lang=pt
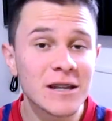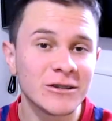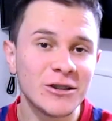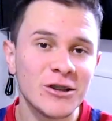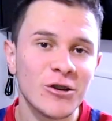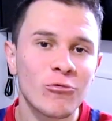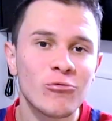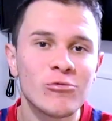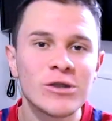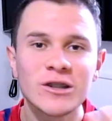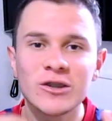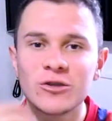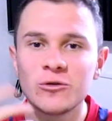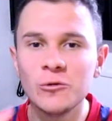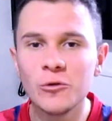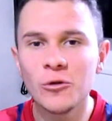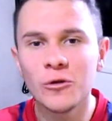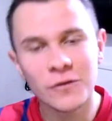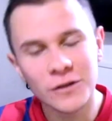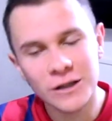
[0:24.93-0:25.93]
tem algumas
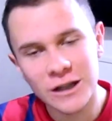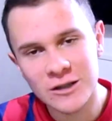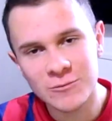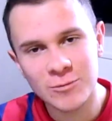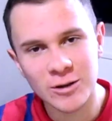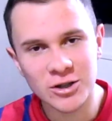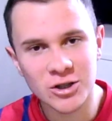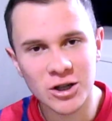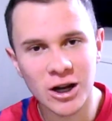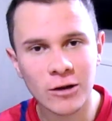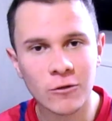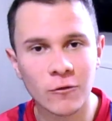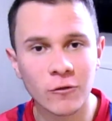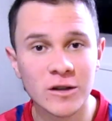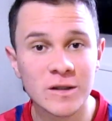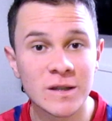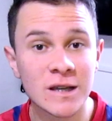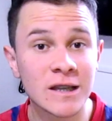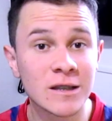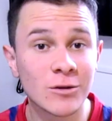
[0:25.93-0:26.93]
dúvidas pra tirar com
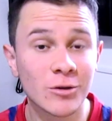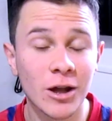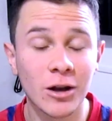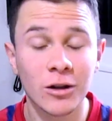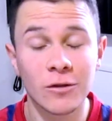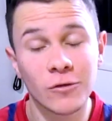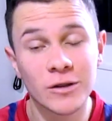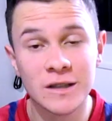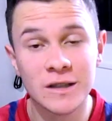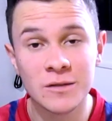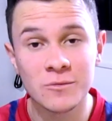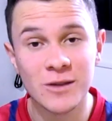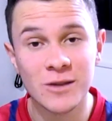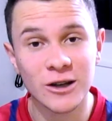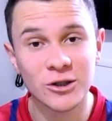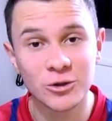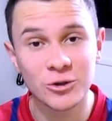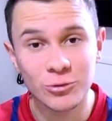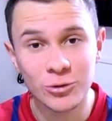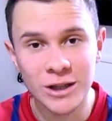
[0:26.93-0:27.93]
vocês, eu quero que vocês me
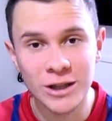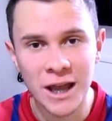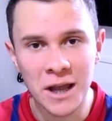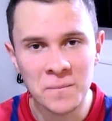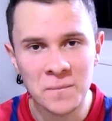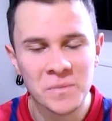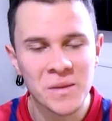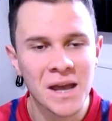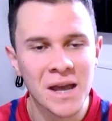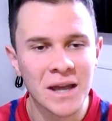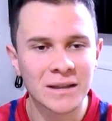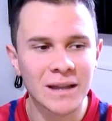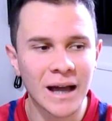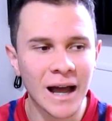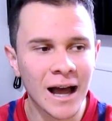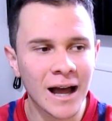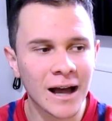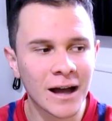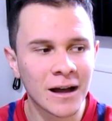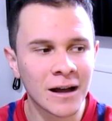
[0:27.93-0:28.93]
ajudem,
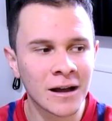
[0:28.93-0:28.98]
tá?